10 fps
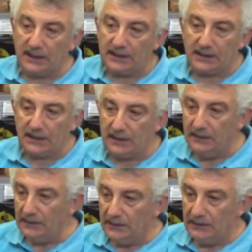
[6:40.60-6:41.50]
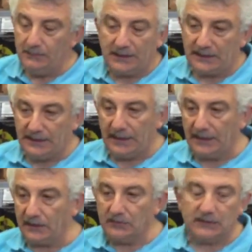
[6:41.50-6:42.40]
anche il
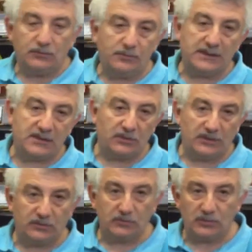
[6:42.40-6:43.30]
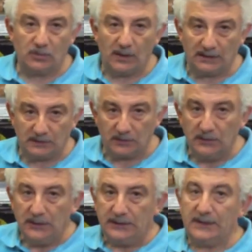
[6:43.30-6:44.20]
macchinario, la tubazione e tutto quanto.
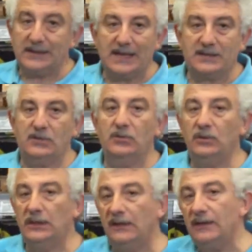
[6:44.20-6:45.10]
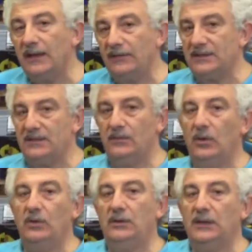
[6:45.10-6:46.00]
Nel caso noi
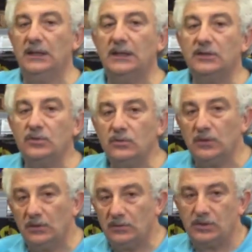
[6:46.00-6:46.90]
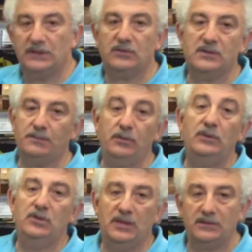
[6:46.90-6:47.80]
avessimo oli che raggiungono 100, più
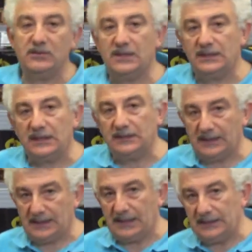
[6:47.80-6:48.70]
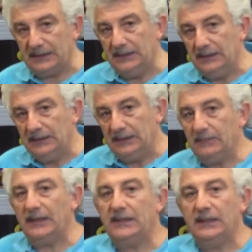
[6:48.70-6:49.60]
di 170 gradi, il
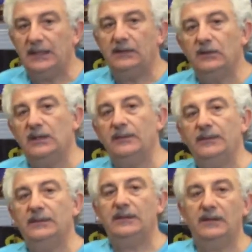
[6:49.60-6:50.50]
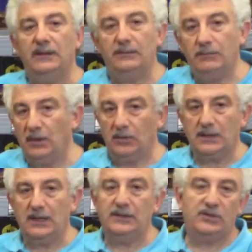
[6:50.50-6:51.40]
macchinario chiaramente
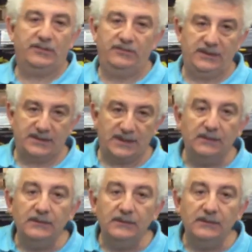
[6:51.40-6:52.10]
blocca e ci avvisa